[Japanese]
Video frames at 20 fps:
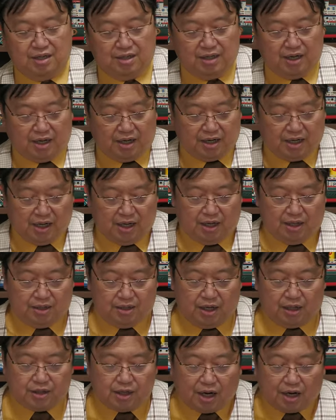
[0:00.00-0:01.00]
だから
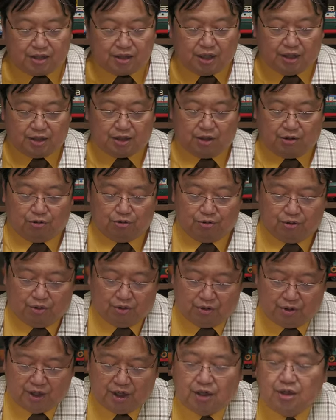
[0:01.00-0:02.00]
なんだかんだ言ってこ
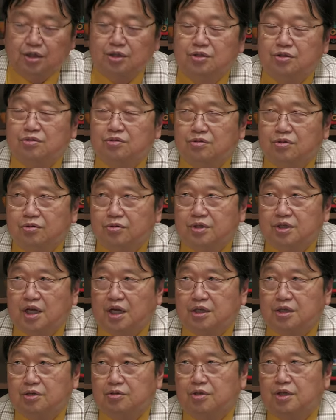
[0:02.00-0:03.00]
の
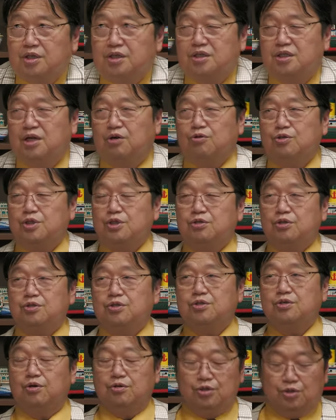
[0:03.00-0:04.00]
リズ・グロッツァーというですね推しの
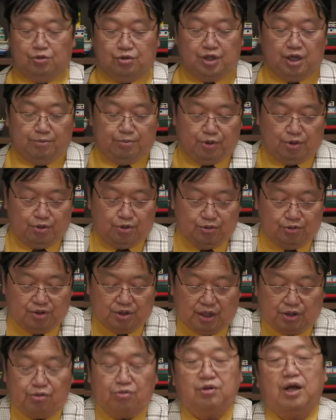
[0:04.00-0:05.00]
強い女性
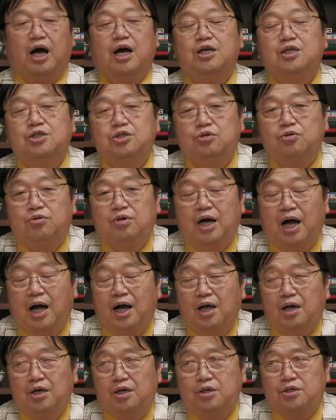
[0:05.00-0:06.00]
プロデューサーとの相性が
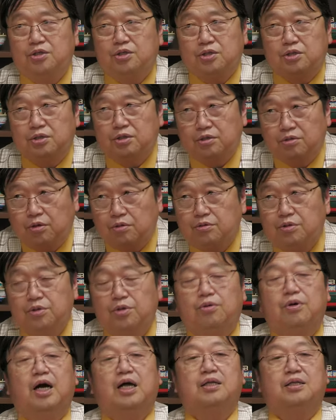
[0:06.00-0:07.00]
すごく
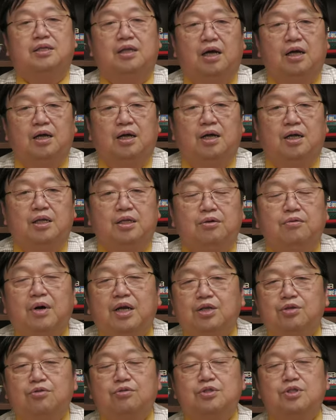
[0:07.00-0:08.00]
良かった。で
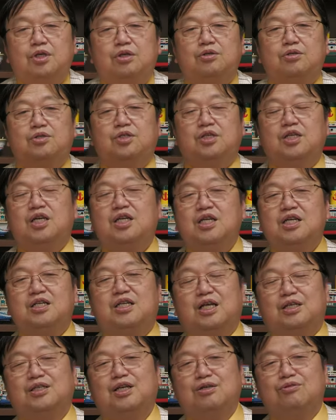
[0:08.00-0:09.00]
割と好きに
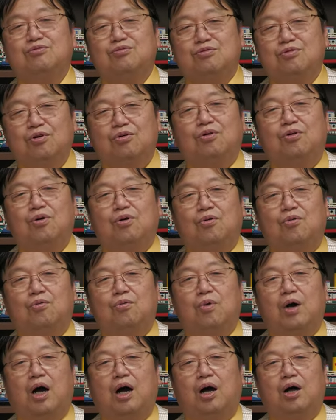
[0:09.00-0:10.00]
させると
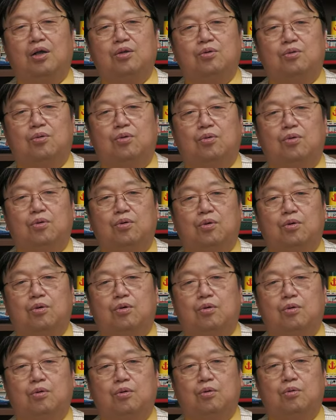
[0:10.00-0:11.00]
あ
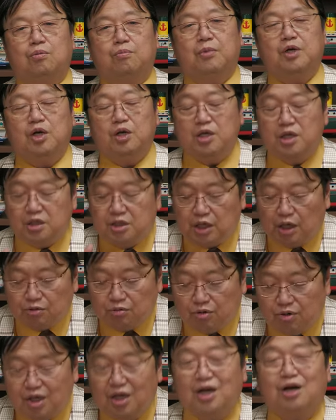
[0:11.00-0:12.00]
の、まあ、ちゃん
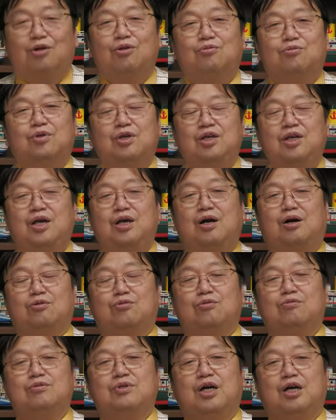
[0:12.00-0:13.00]
といい映画いい映画を
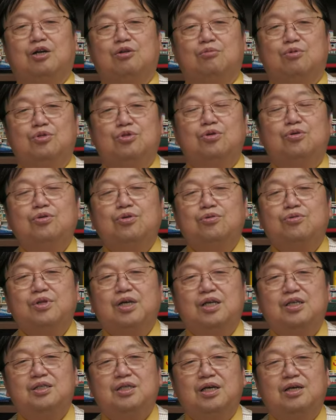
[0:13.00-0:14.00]
撮るんだけども商業
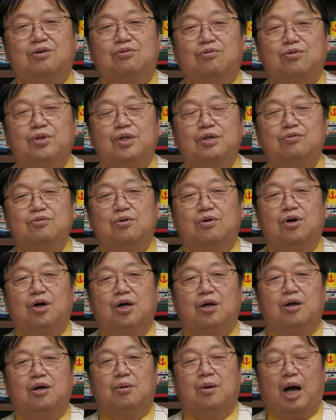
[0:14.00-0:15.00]
的成功っていうのを
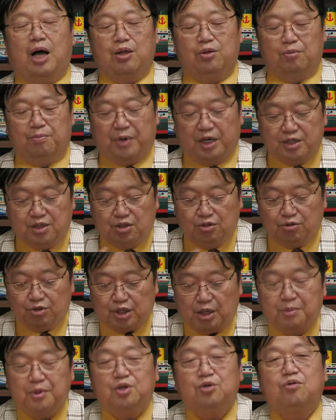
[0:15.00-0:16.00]
あのバッチリ
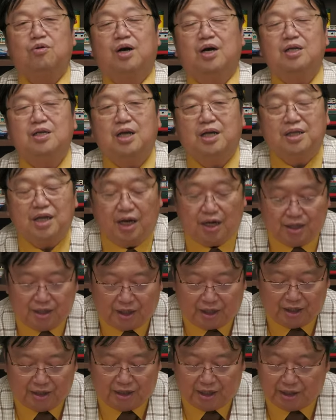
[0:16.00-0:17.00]
収めるというわけにはなか
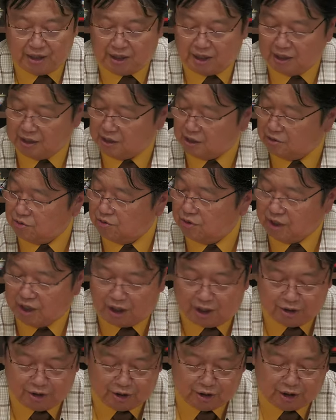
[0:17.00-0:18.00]
なかいかなかった、そんな
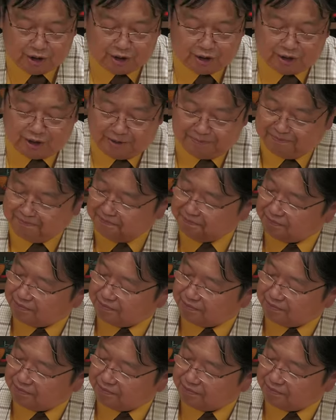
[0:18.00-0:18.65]
感じですね。